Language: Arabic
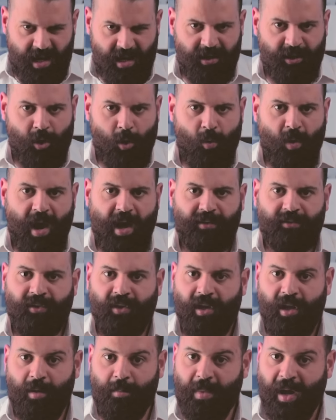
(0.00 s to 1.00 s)
اللي
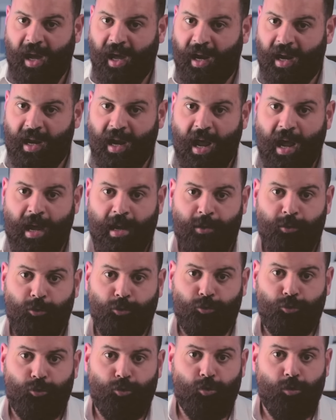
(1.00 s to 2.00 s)
دلوقتي مغرقه
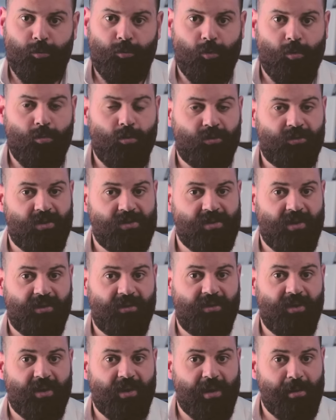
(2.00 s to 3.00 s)
اليوتيوب
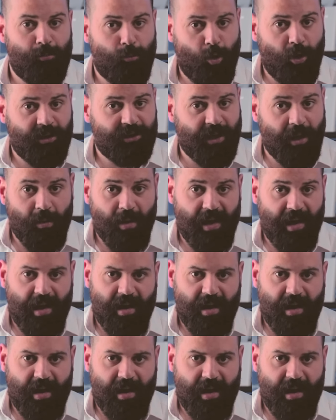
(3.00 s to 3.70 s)
ومتصدره المحتوى